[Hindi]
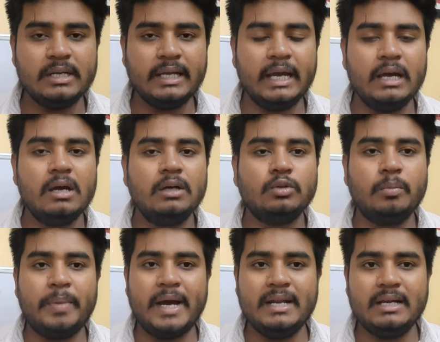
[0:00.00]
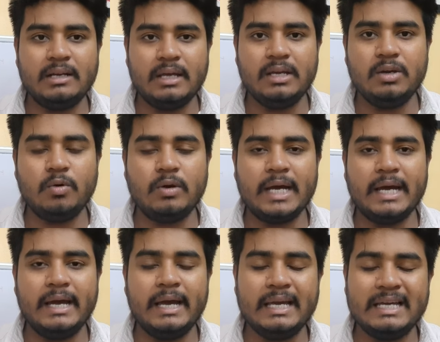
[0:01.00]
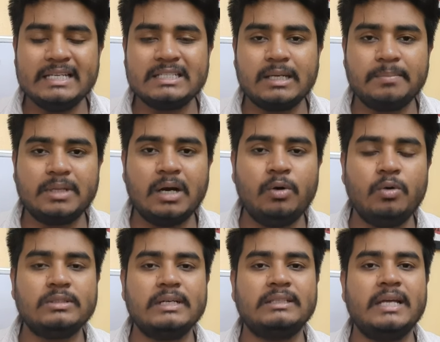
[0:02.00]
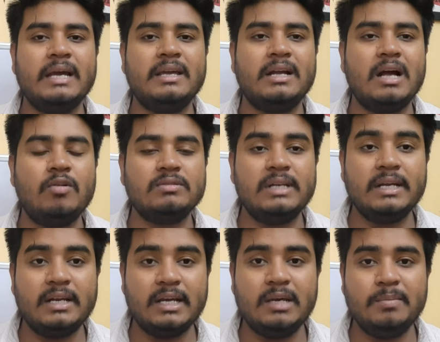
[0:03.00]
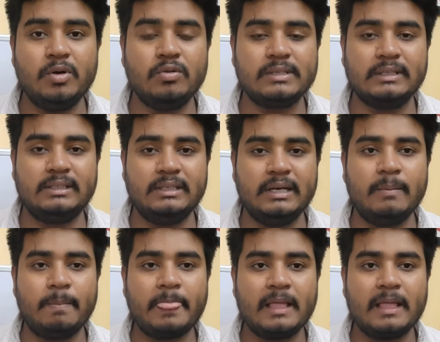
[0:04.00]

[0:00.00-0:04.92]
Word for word: ठीक है तो पैनिक नहीं होना है इस सप्ताह हो सकता है कि काउंसलिंग नहीं भी हो सकती है